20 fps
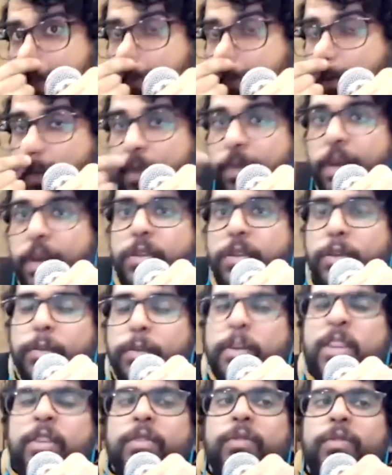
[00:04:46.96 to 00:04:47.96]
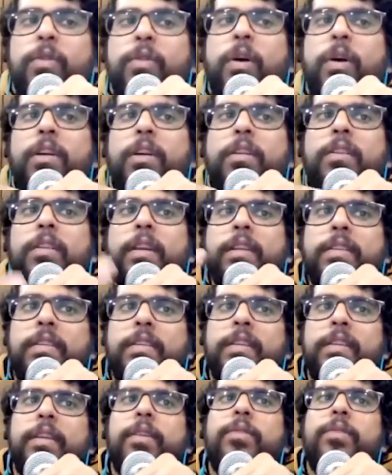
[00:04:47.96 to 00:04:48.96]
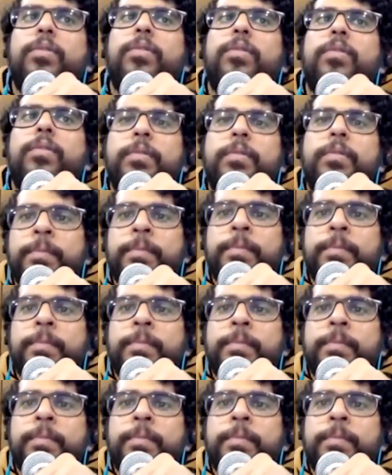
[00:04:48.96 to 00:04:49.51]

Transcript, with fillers: for you also because you got thrust into